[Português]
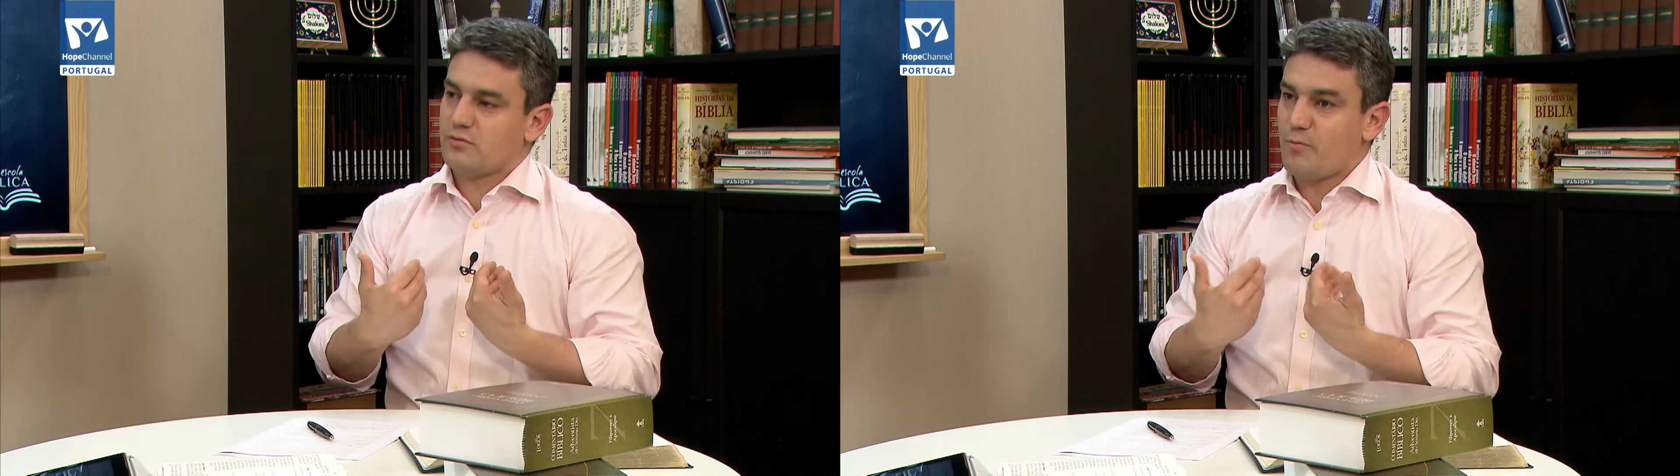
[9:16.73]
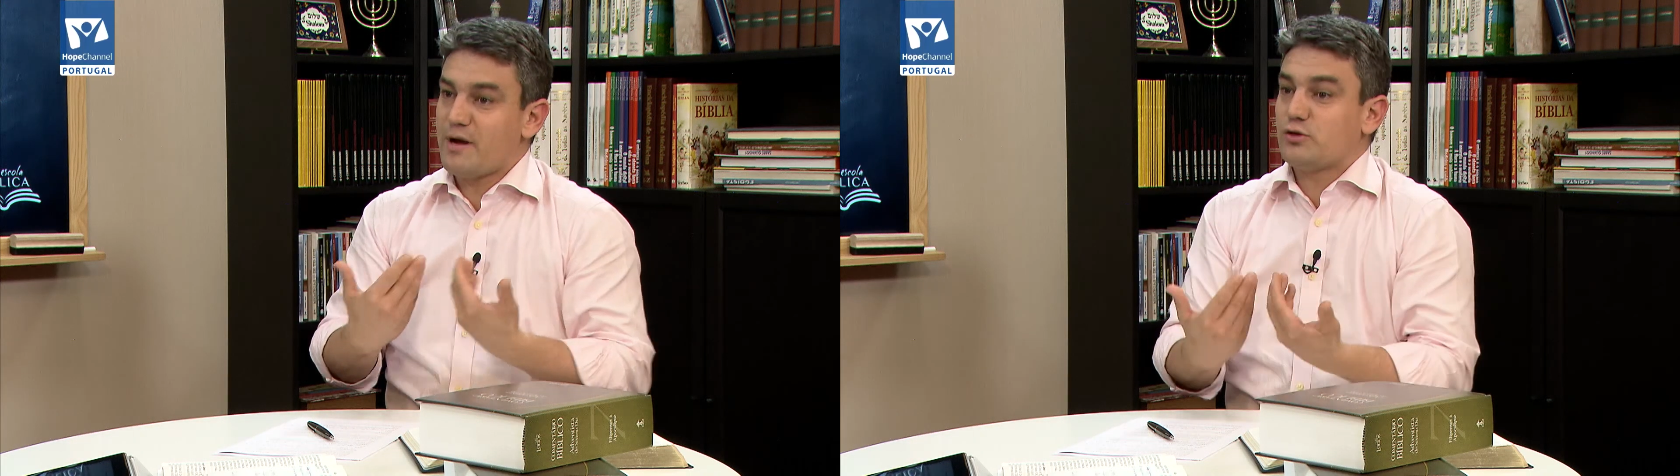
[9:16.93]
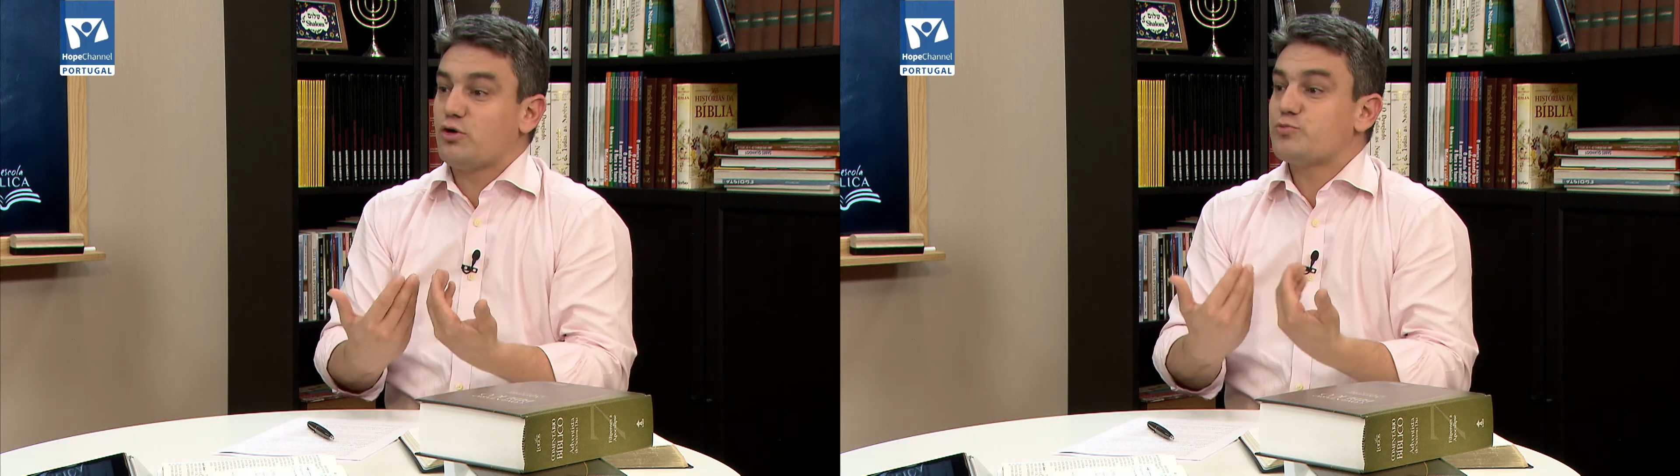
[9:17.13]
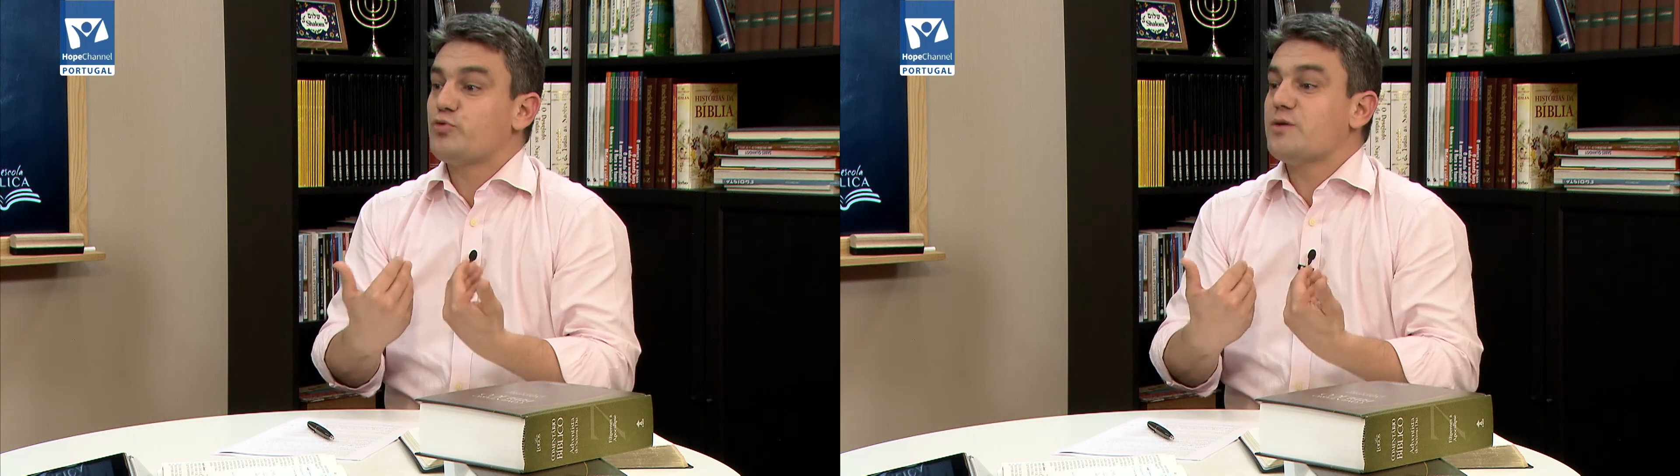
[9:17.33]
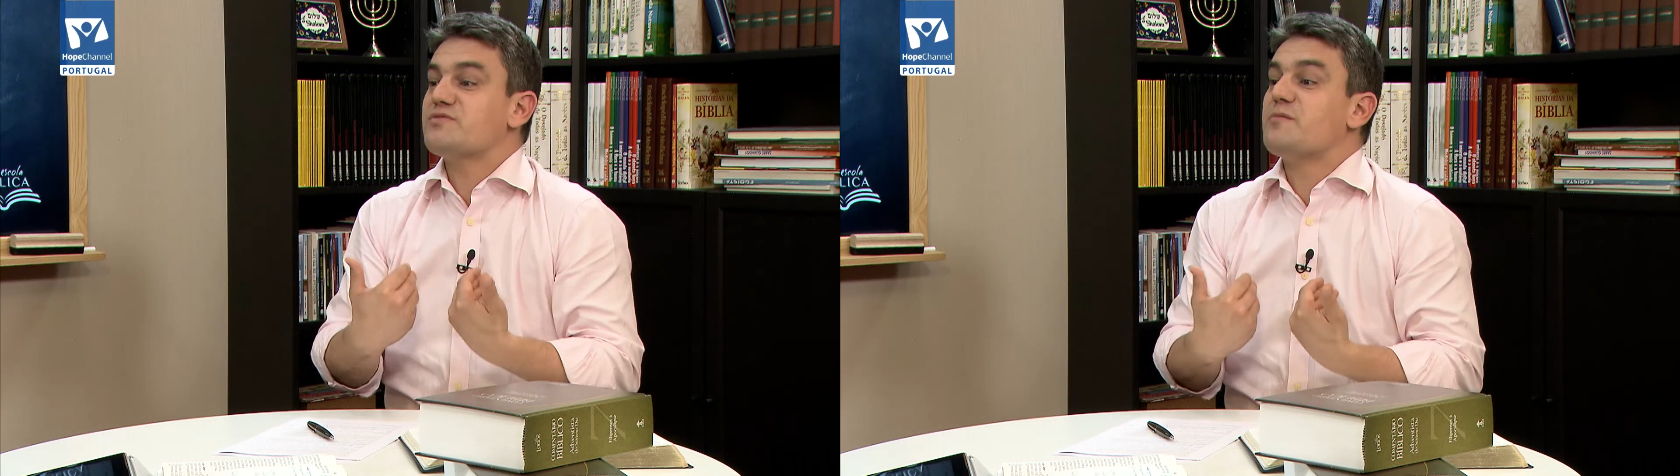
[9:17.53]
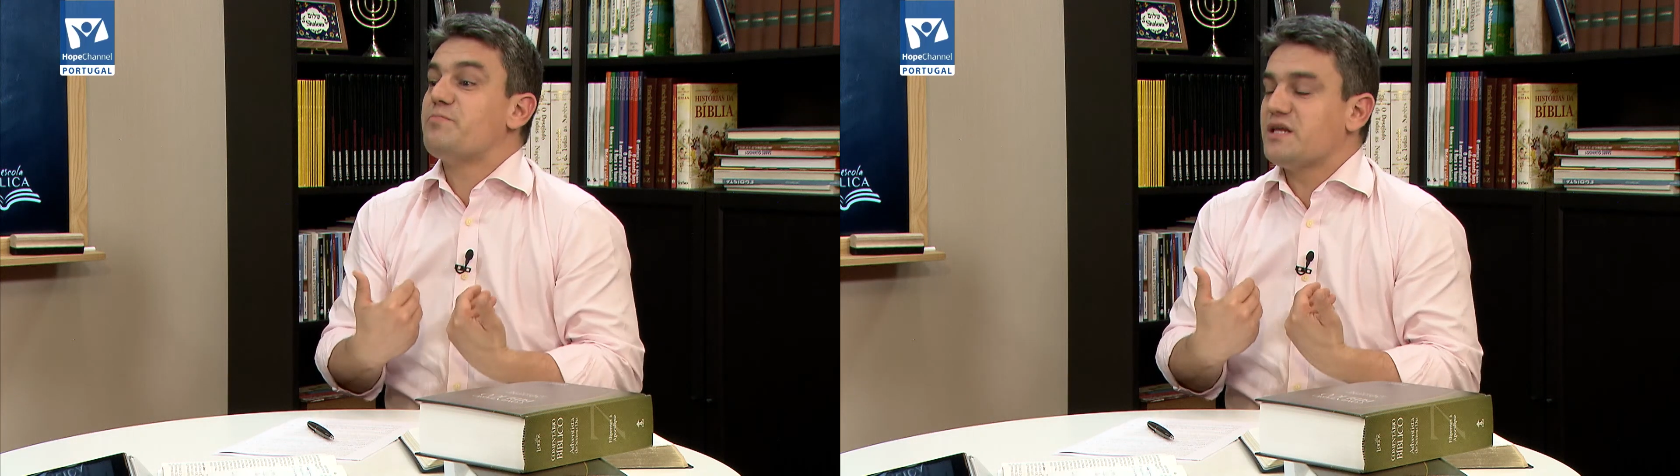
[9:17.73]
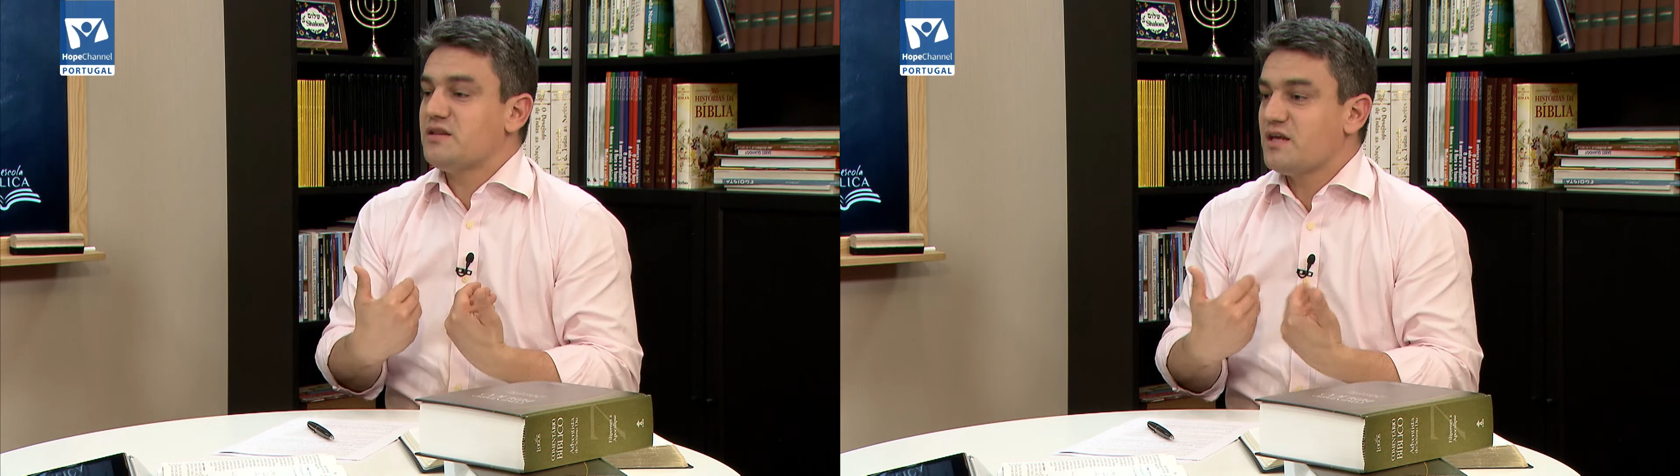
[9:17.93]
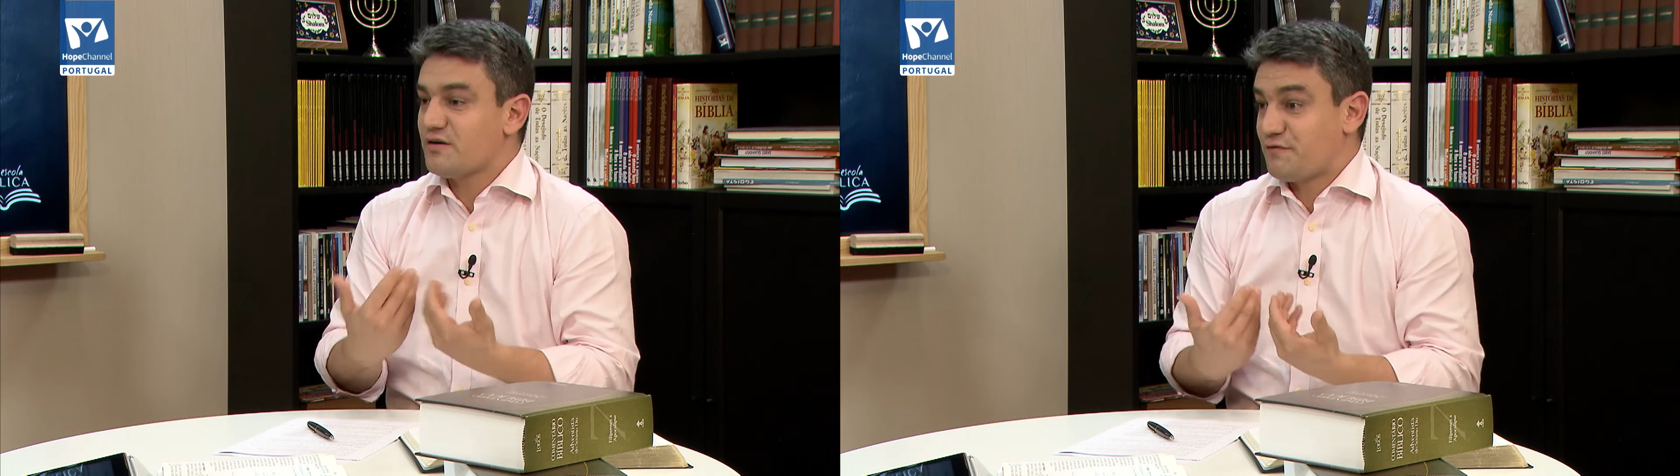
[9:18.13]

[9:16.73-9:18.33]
como é que nós podemos aprender